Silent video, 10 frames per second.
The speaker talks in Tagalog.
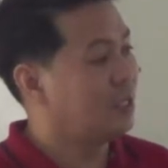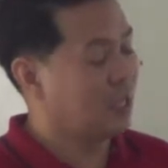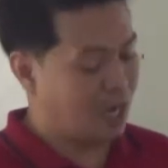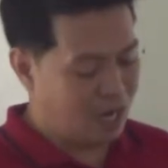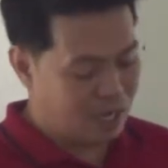
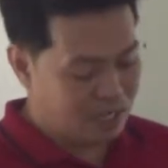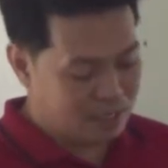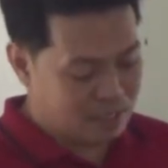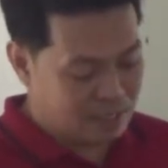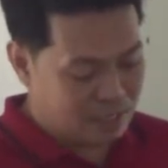No?
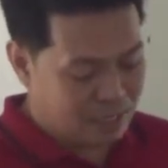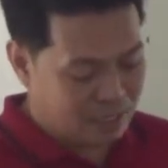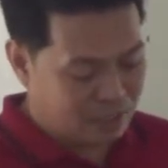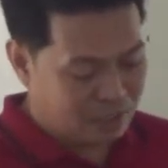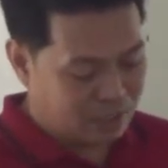
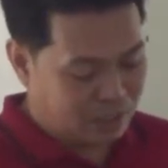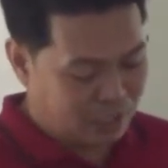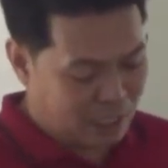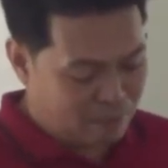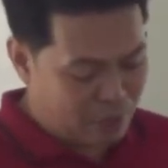
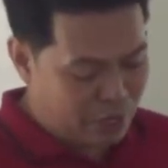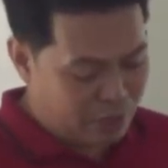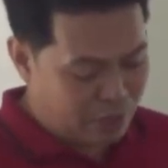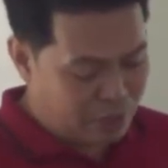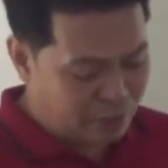Tinan po
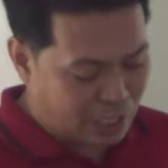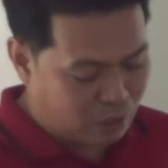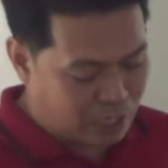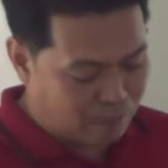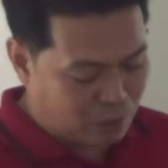ninyo yung
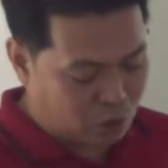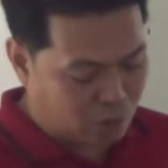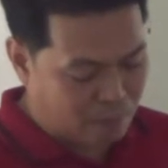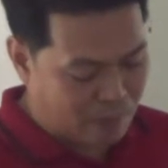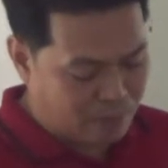tanong ni
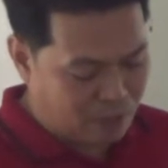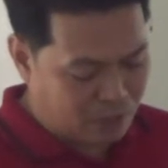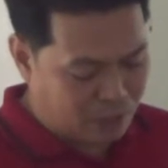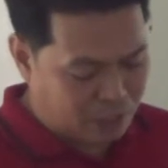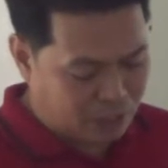Apostol Pablo,
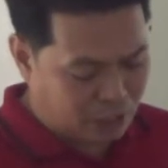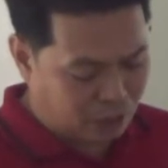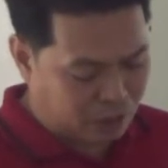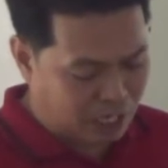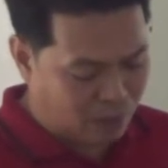no?
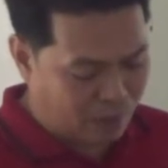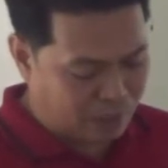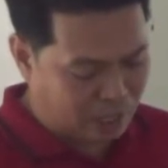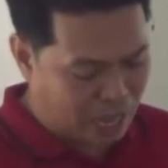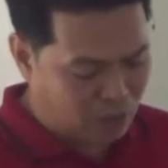Dito,
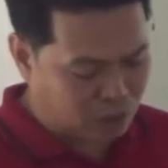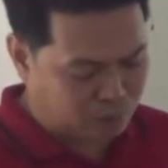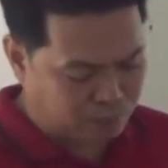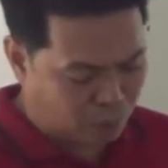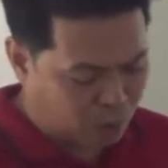dalawa,
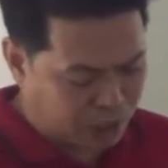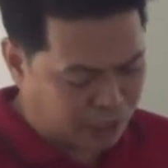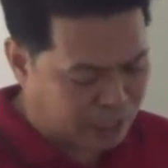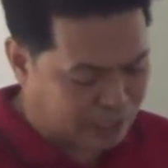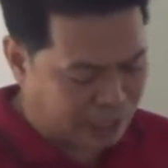alos puro
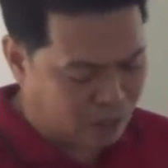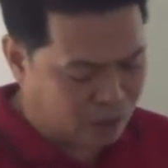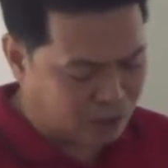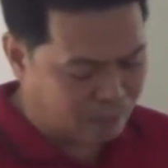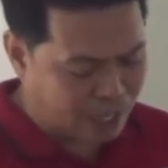siya
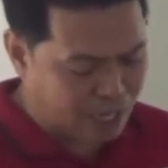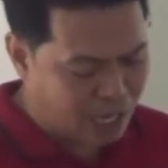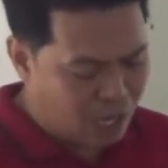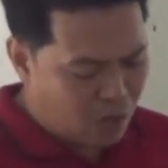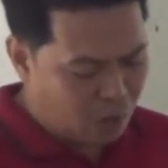nagtatanong sa mga
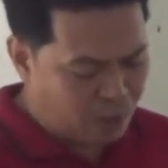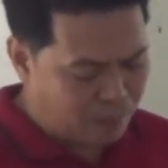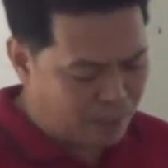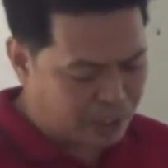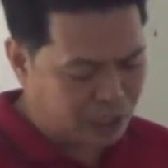
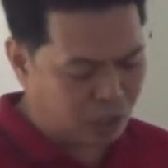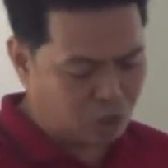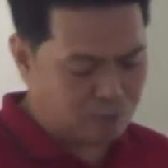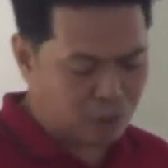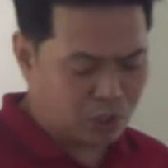unang
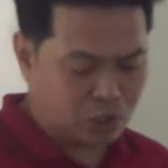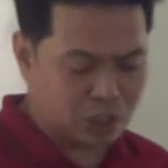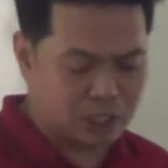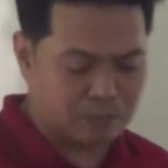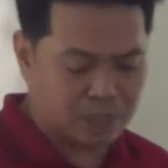versikulo po dito
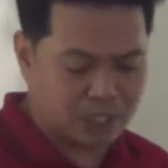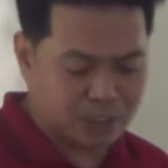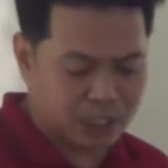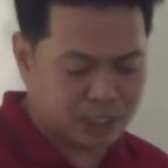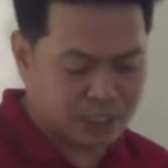sa chapter
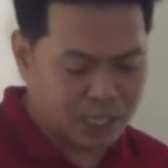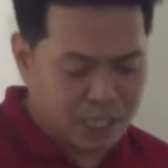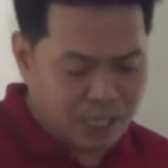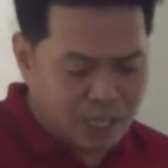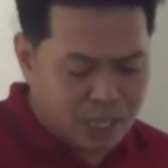6.